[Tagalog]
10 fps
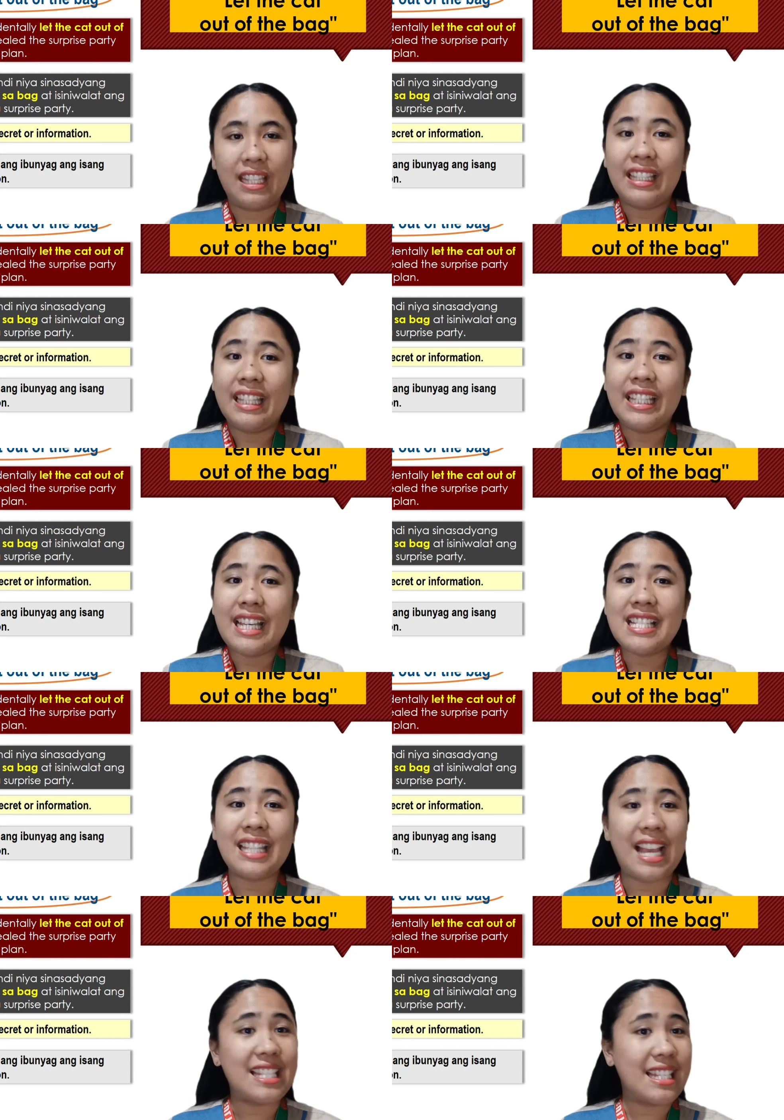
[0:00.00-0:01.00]
Hindi niya
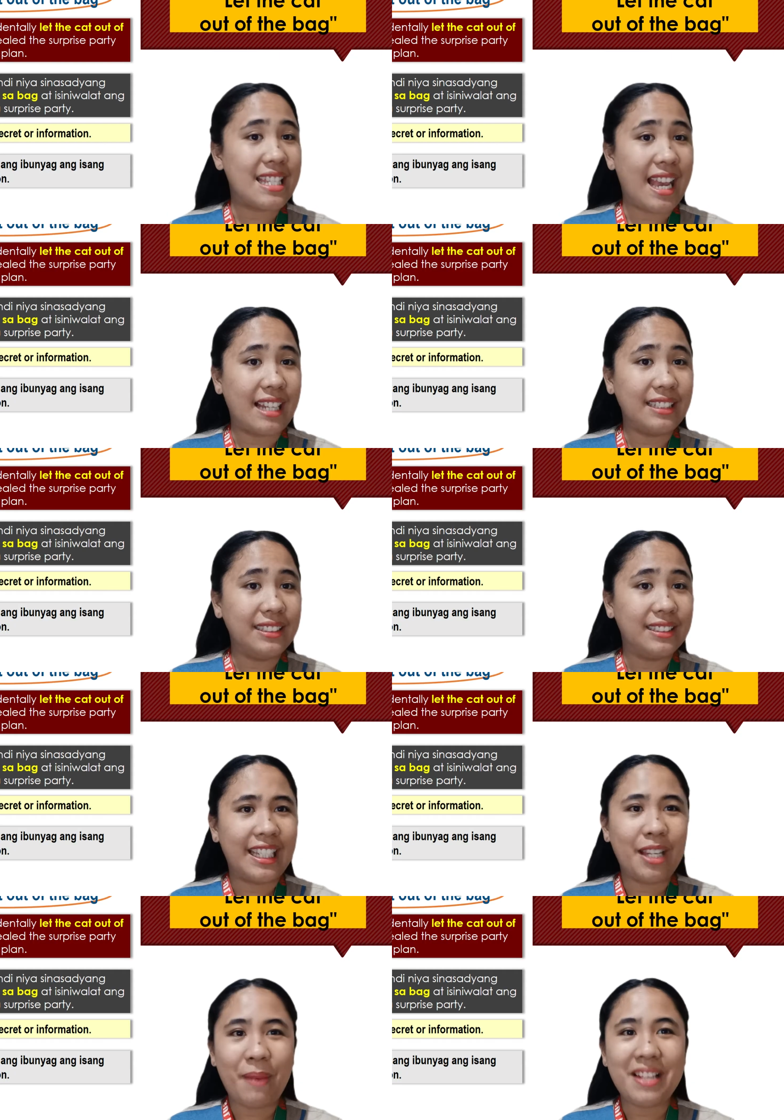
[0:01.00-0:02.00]
sinasadyang na
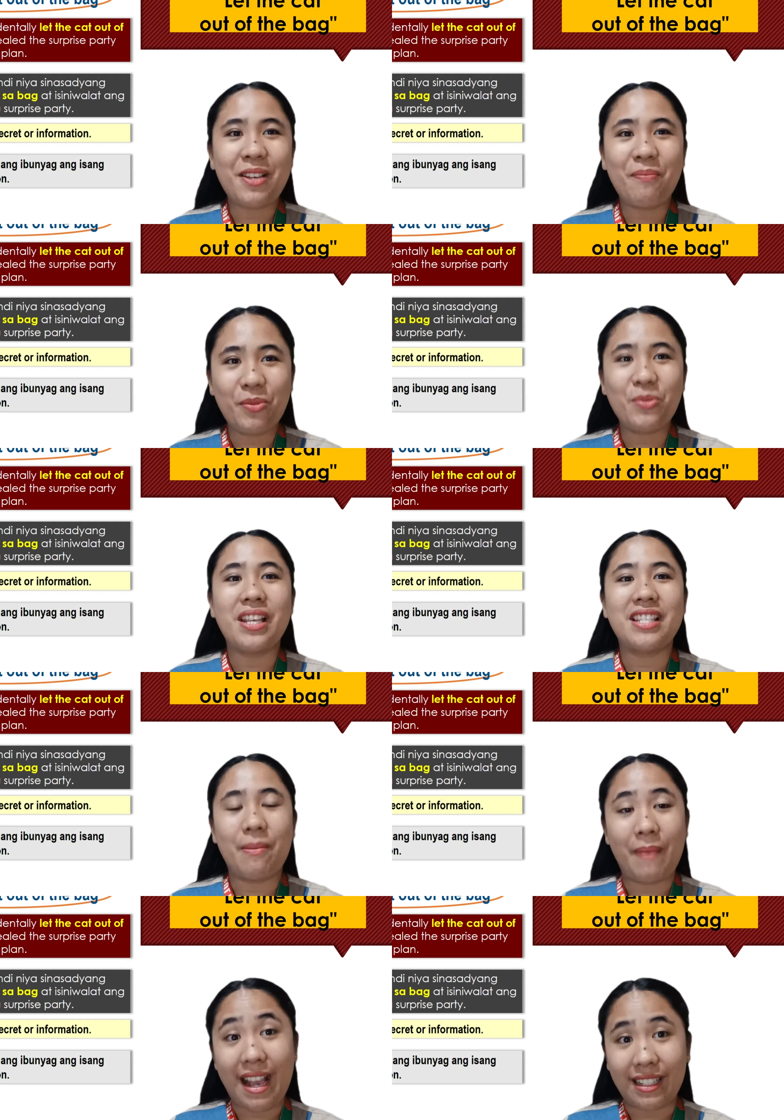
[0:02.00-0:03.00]
ilabas ang pusa sa
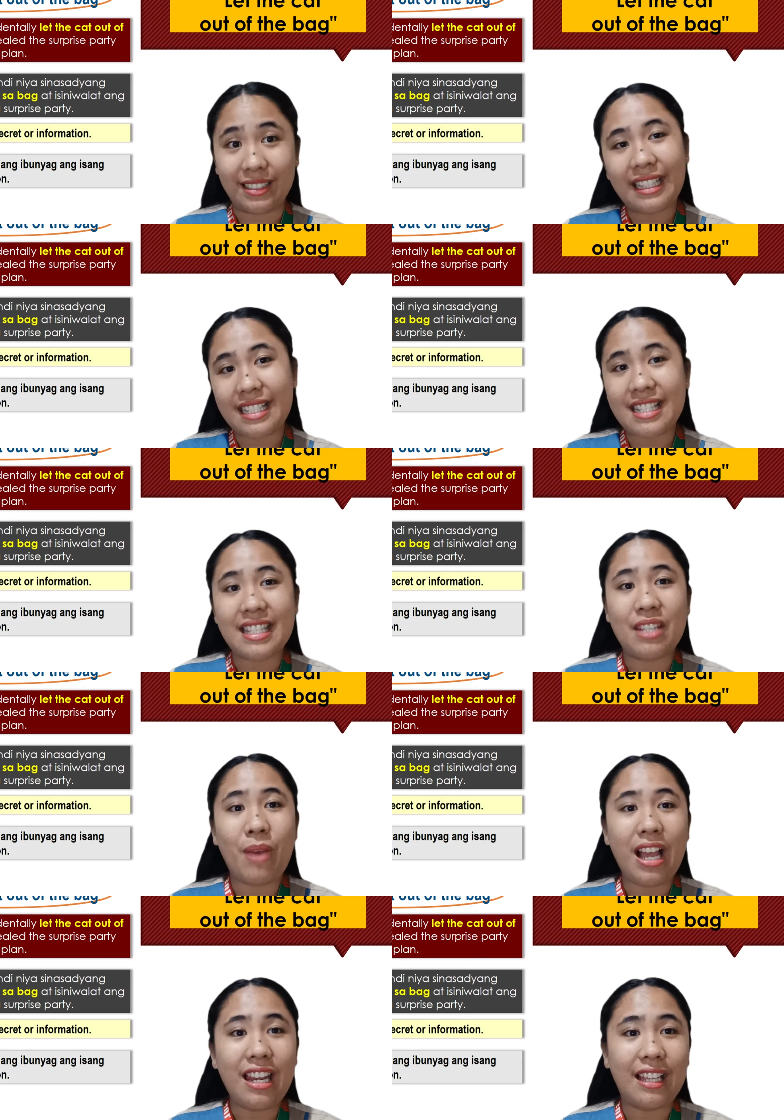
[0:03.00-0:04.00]
bag at
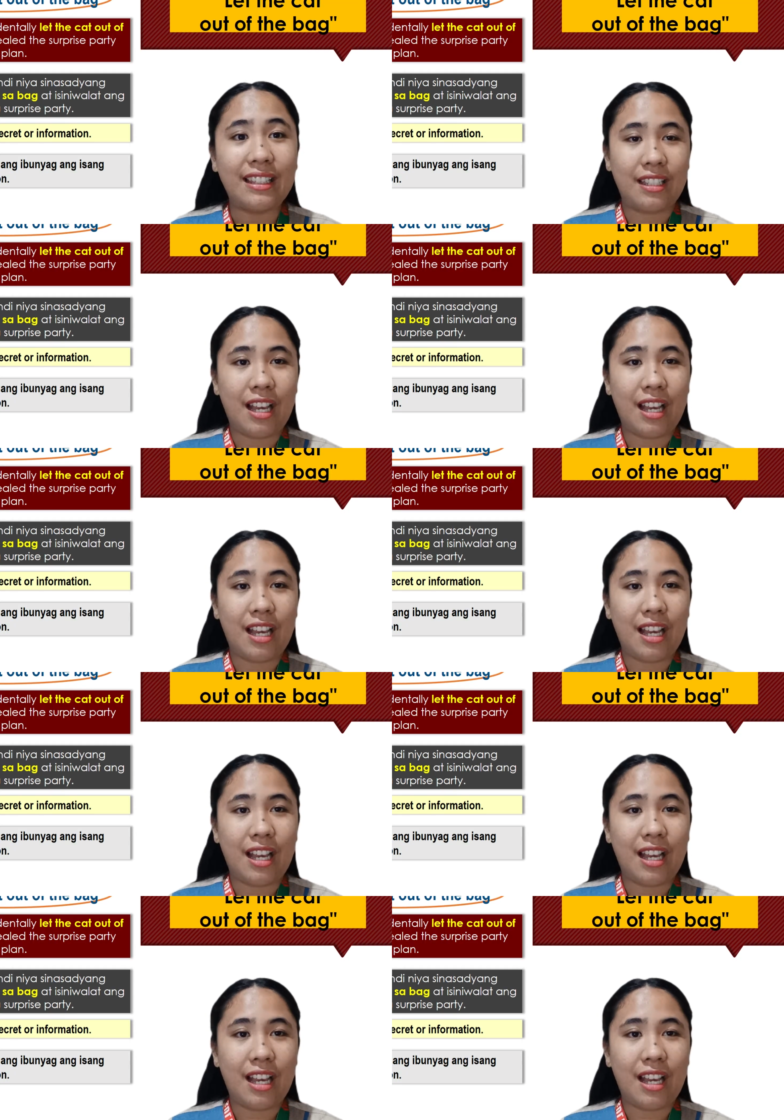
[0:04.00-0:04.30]
isiniwalat